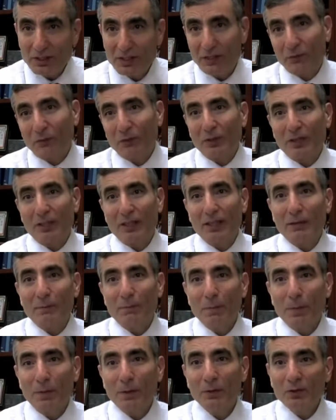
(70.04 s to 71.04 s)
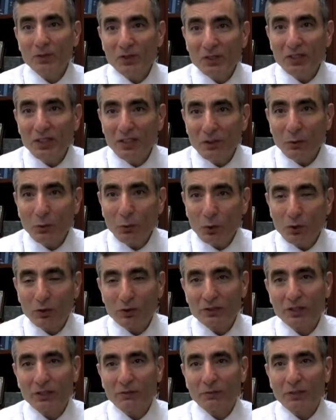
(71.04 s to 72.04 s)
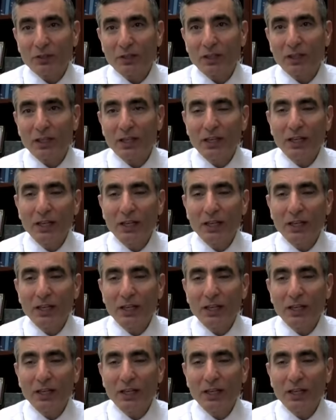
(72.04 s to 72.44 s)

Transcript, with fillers: 不一样了，整个世界就大不一样了。